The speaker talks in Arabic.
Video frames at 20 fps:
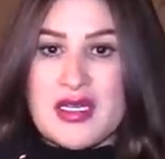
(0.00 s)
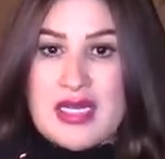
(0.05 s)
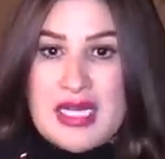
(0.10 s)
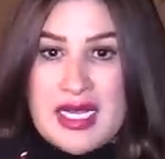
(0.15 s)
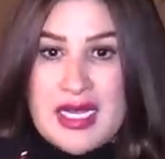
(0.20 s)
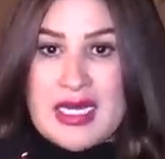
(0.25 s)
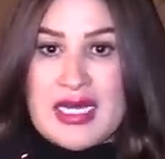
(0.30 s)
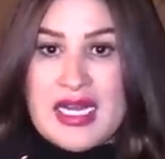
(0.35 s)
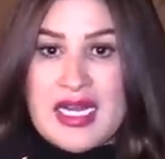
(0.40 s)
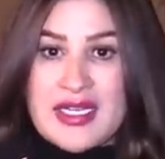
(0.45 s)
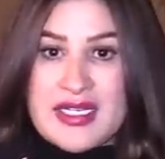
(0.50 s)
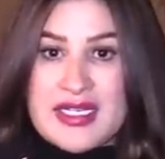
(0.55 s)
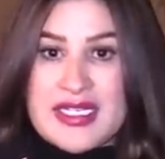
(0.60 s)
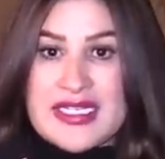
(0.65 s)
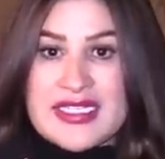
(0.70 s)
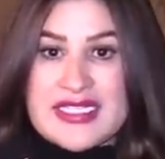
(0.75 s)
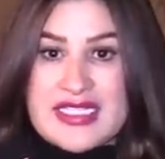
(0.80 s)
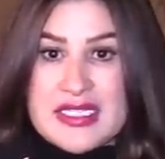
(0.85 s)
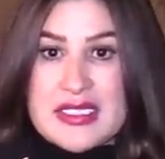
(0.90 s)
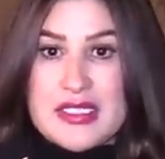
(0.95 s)
الاخلاق
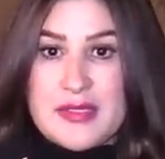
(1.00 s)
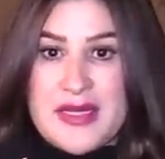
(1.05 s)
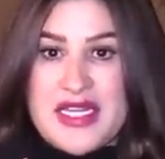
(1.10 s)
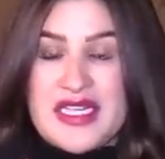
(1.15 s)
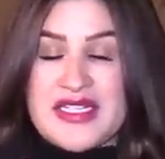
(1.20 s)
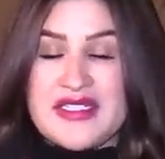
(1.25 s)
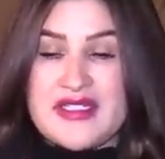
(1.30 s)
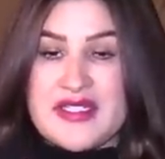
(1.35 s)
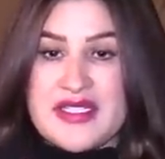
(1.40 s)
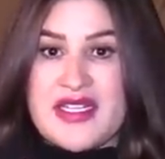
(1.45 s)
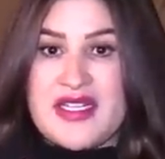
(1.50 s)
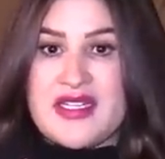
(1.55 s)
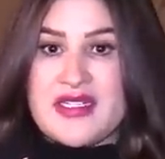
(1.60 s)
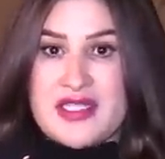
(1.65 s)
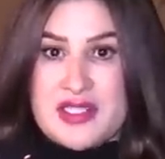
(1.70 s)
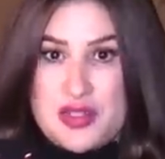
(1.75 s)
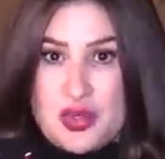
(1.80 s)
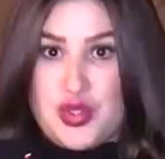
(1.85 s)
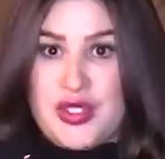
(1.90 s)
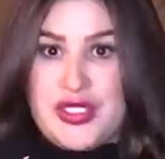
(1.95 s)
كيكتسبها الانسان
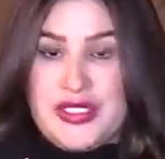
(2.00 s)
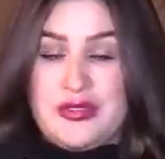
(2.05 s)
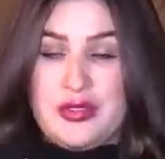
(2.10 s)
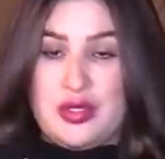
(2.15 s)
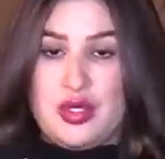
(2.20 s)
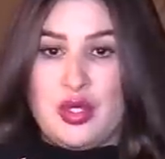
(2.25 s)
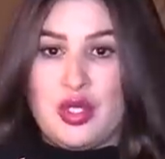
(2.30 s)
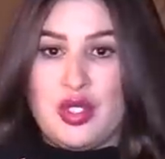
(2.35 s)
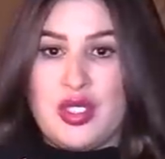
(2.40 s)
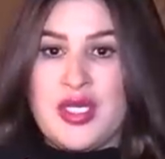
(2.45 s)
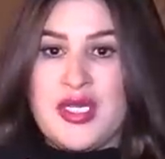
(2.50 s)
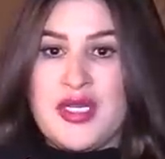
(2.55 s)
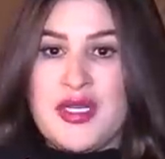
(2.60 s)
كتكون عنده